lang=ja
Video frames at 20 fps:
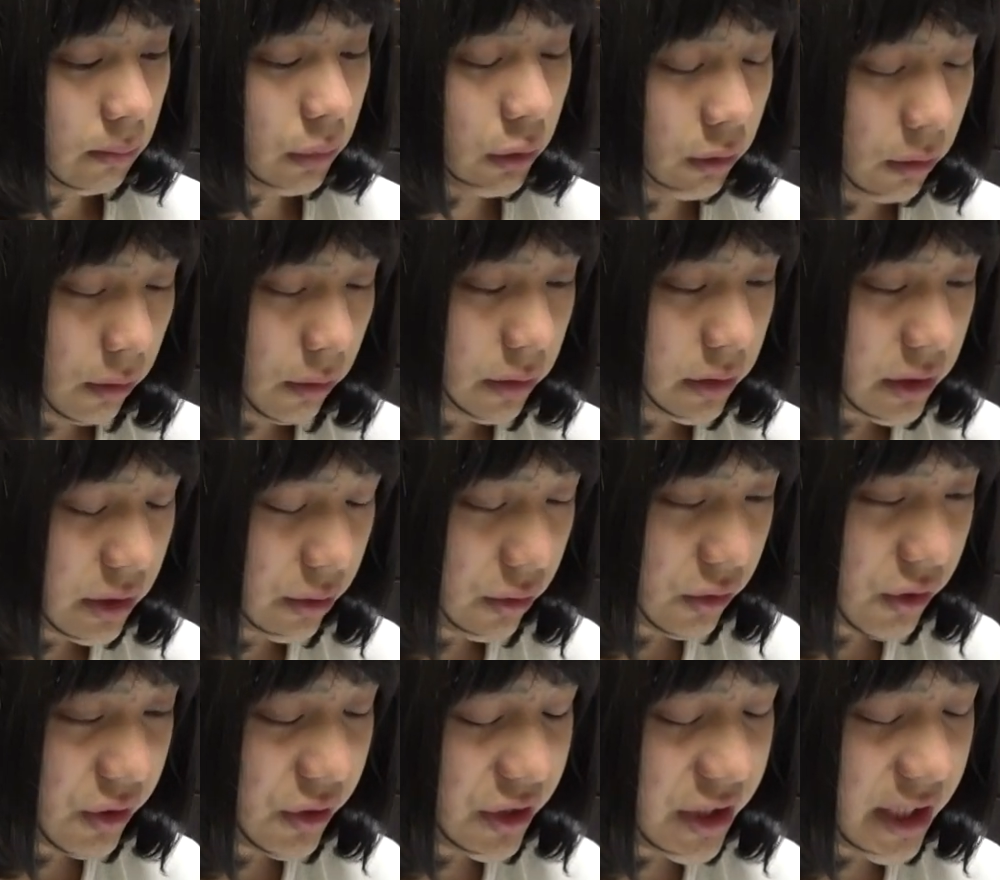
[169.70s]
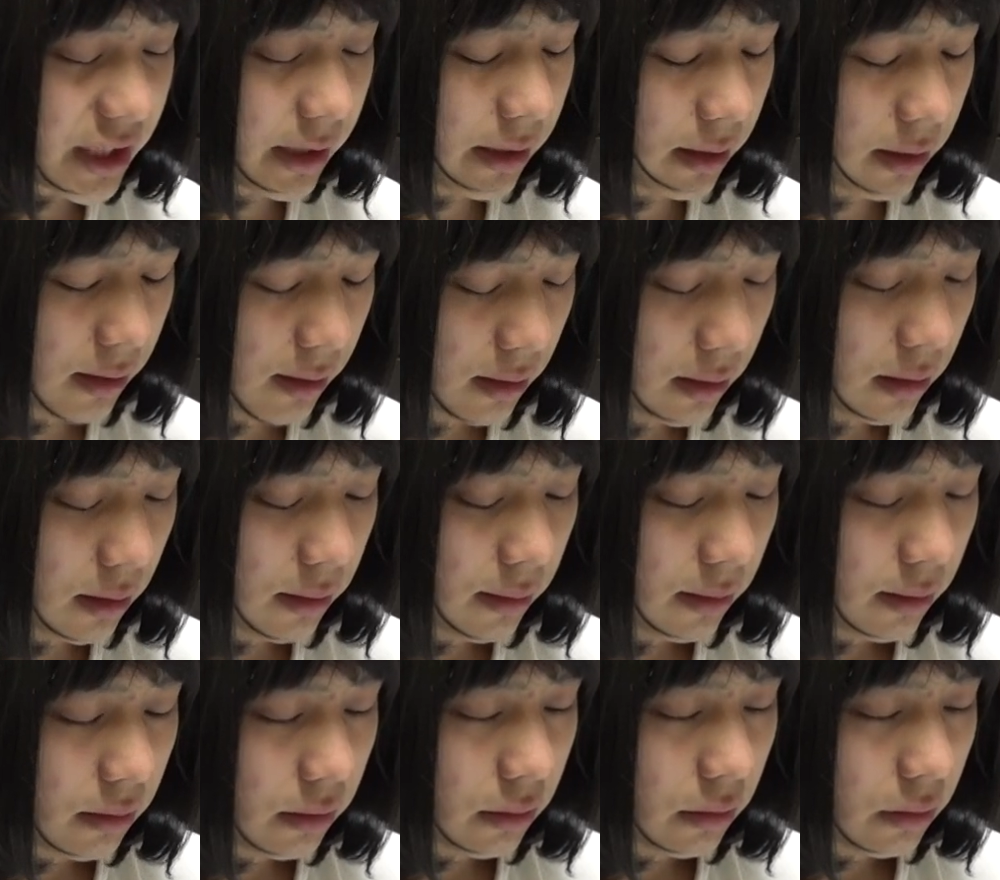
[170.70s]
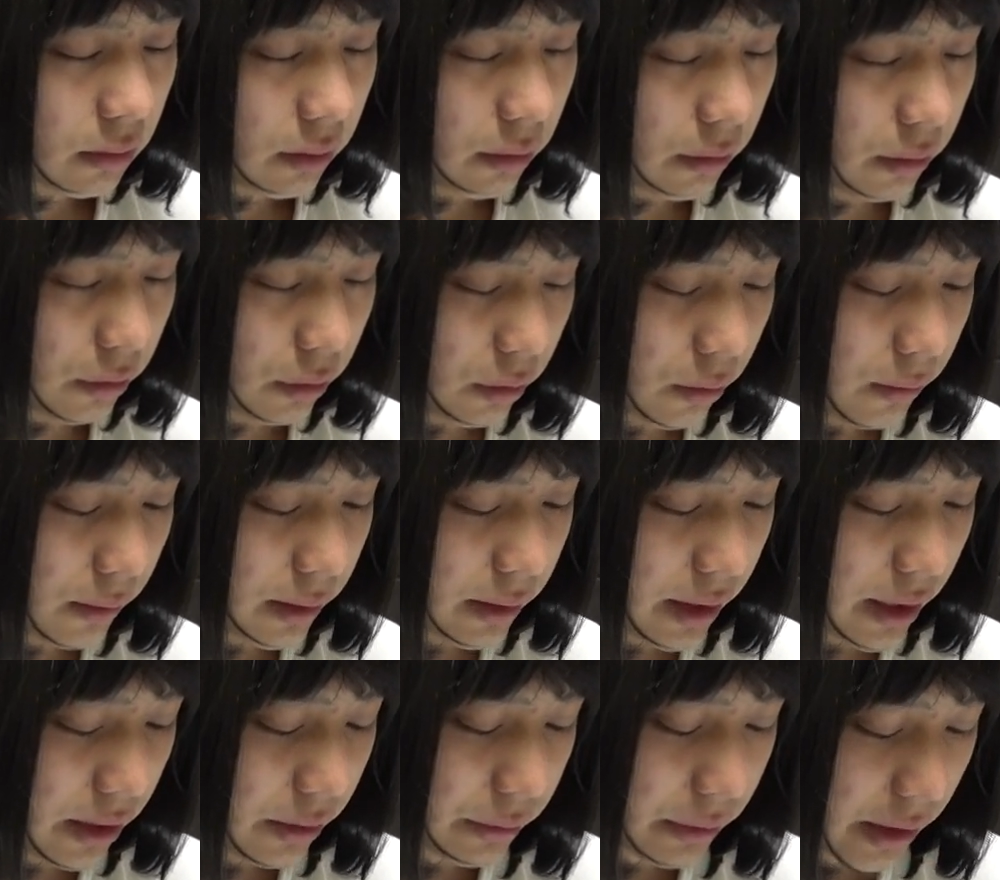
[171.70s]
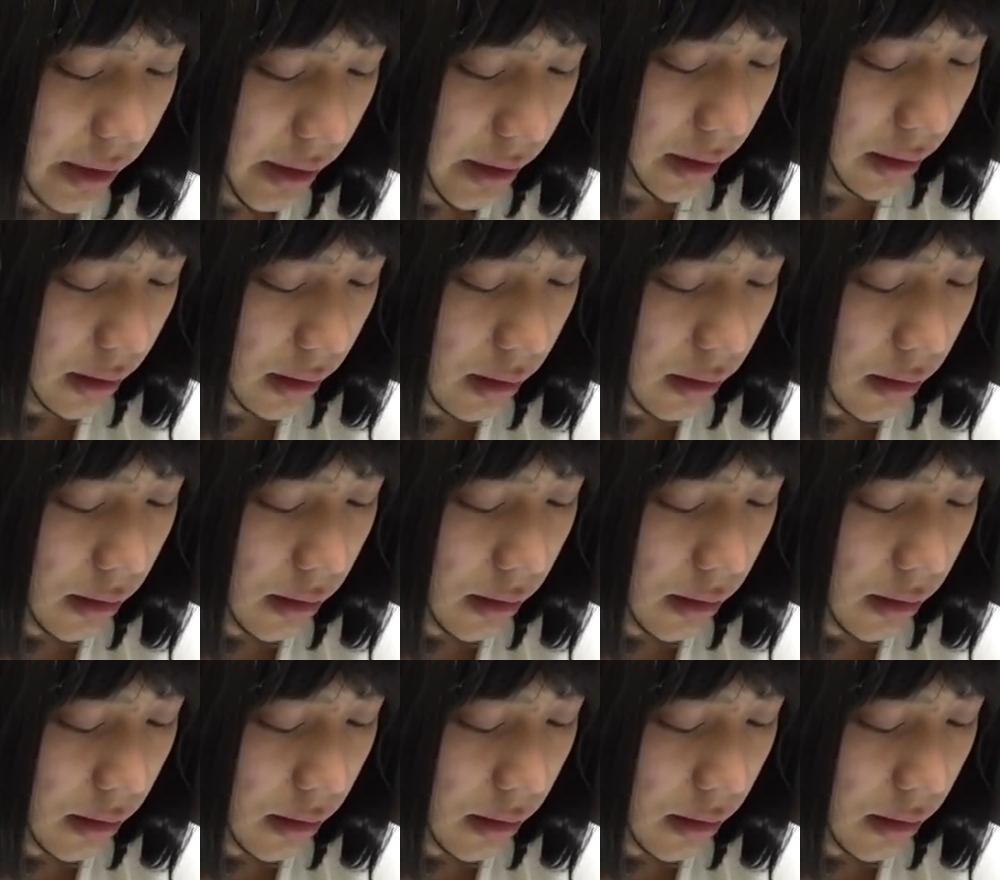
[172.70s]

もうそうするしか方法はないのね